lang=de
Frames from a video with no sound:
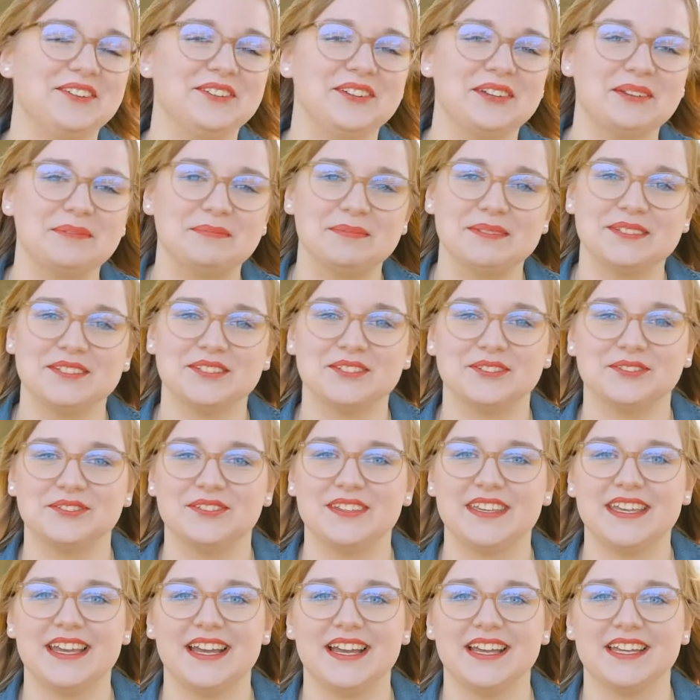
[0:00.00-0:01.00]
ich bin
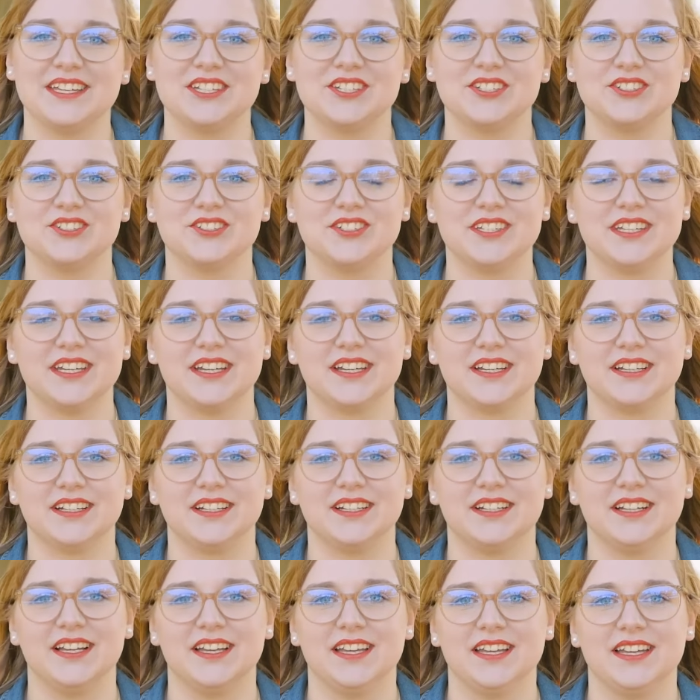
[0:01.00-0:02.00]
Sophia. Ich
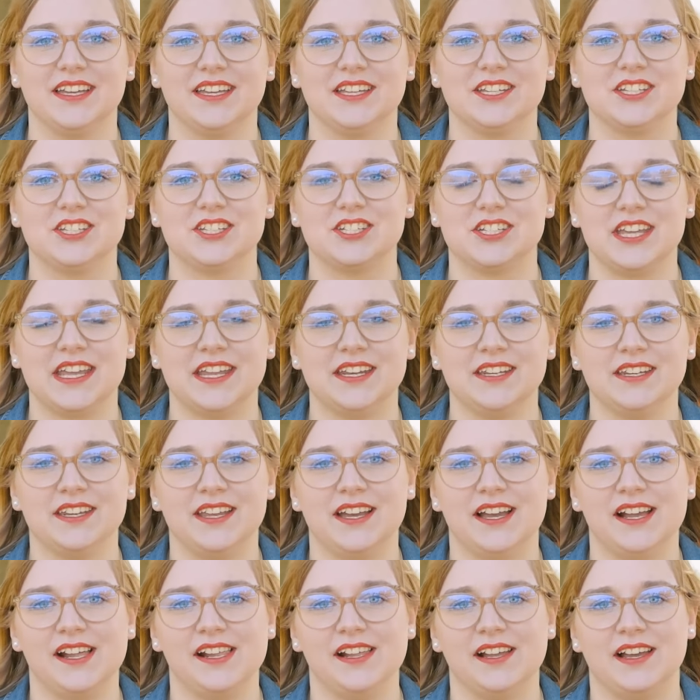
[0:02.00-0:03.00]
studiere in
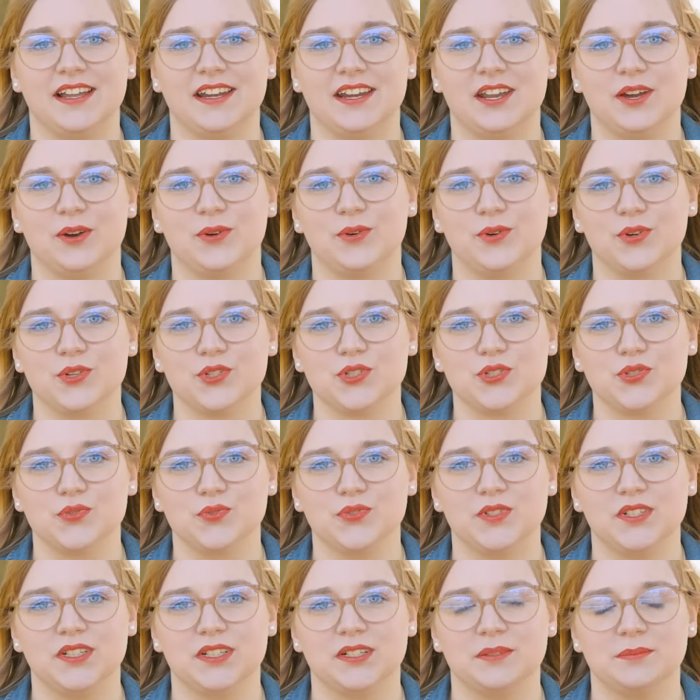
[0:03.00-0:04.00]
Stendal an der
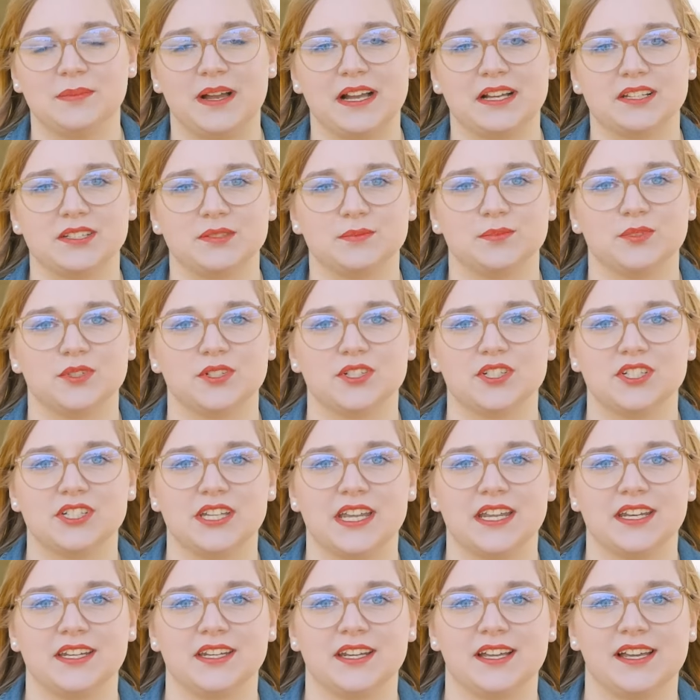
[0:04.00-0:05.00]
Hochschule
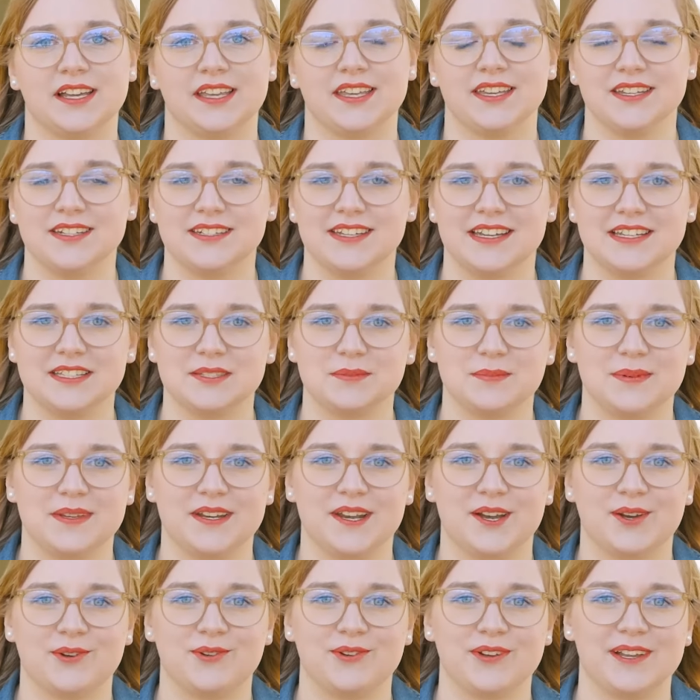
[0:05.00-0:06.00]
Magdeburg-Stendal
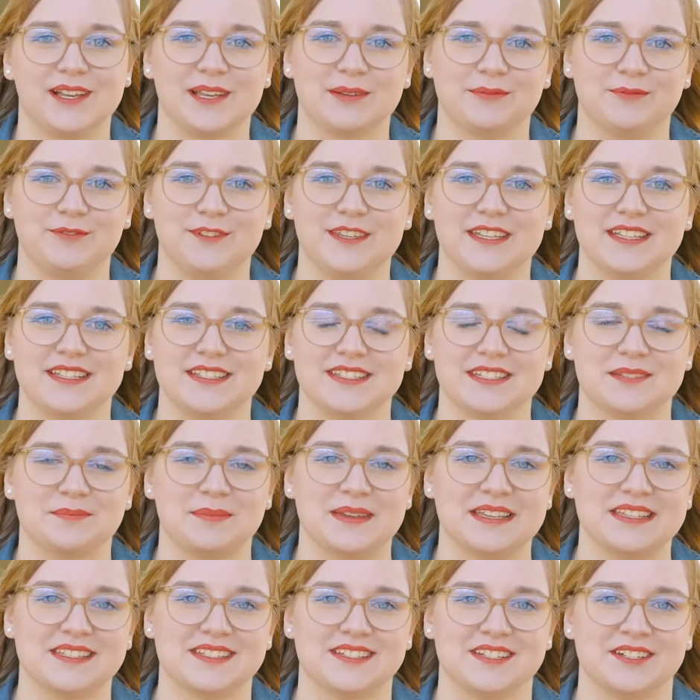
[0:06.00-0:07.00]
Kindheitspädagogik im vierten
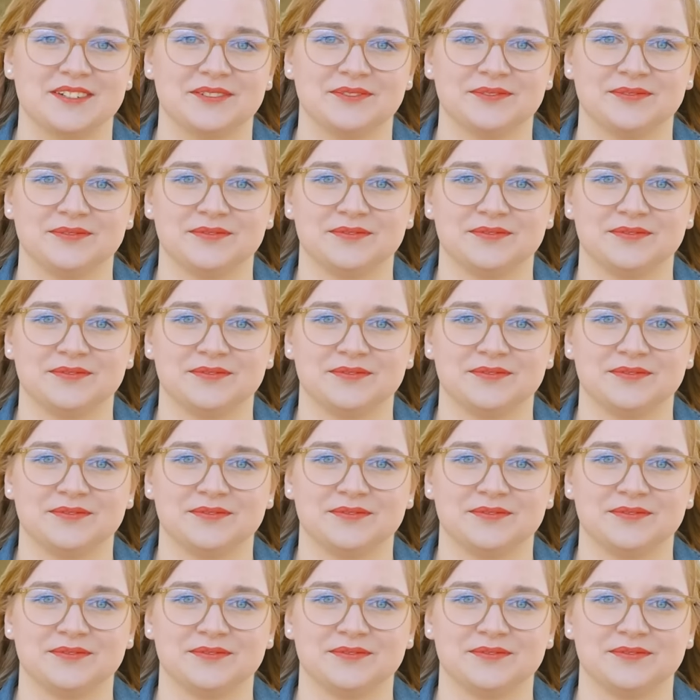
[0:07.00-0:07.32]
Semester.